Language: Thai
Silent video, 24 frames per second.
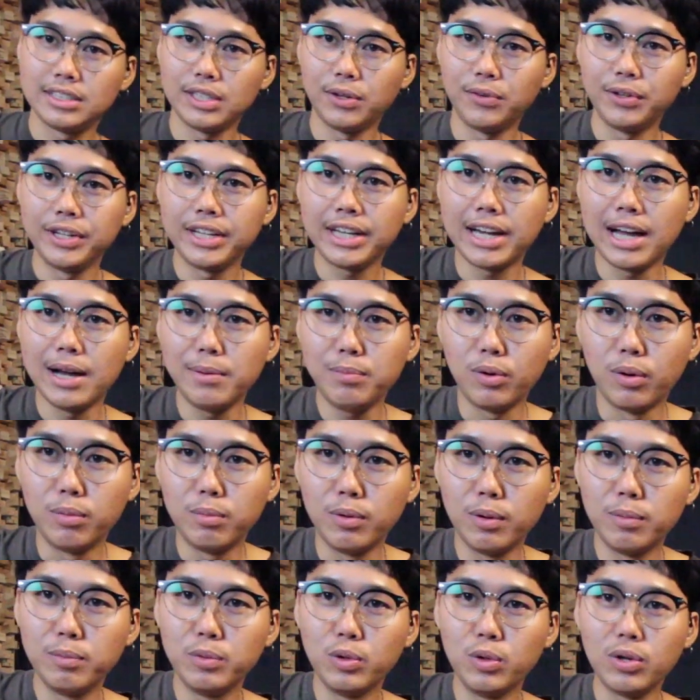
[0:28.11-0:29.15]
สวัสดีครับ ผม
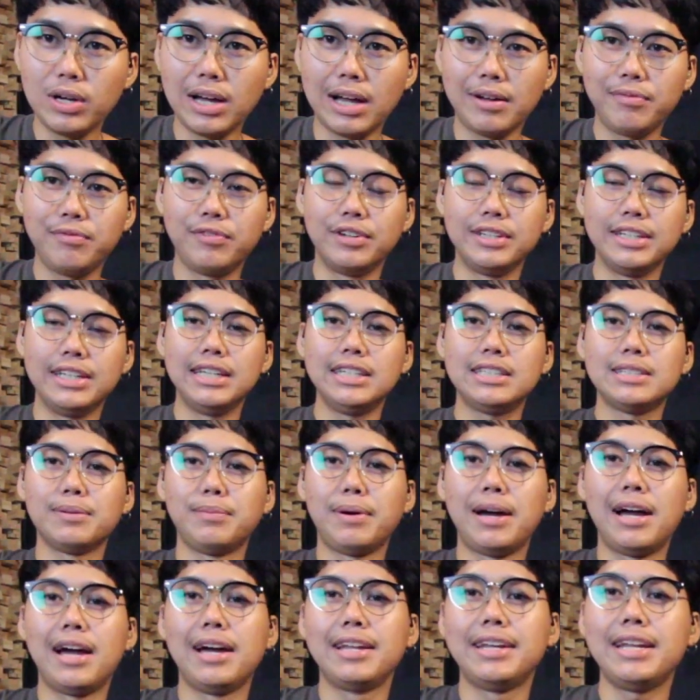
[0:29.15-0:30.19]
ผมรู้ครับวันนี้จะ
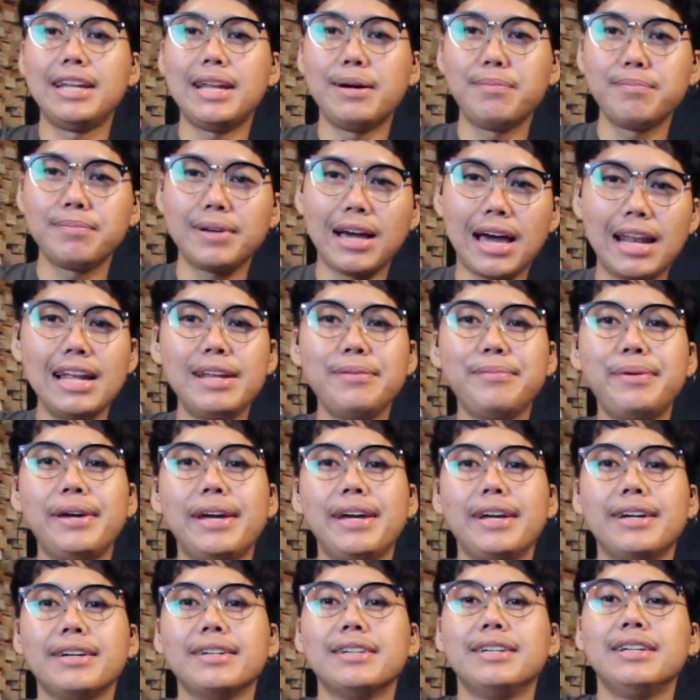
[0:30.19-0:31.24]
มาแนะนำการเล่นเพ
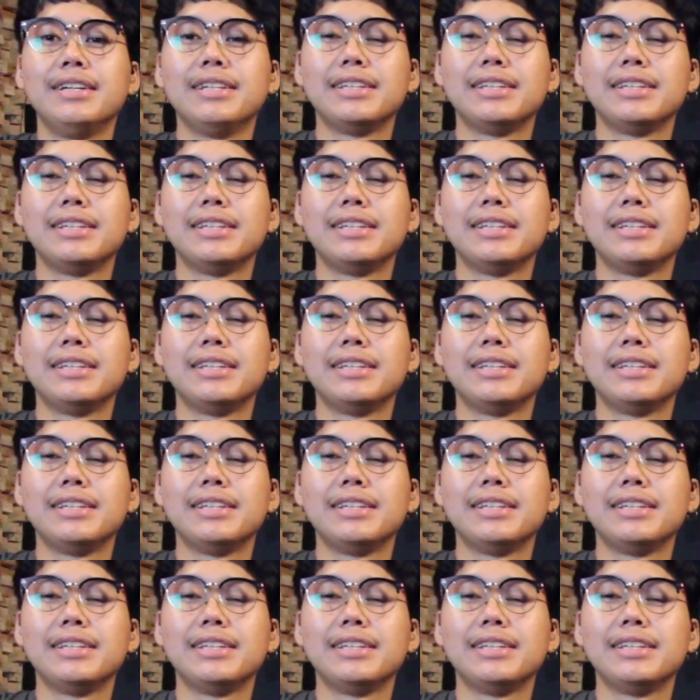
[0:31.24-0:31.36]
ลง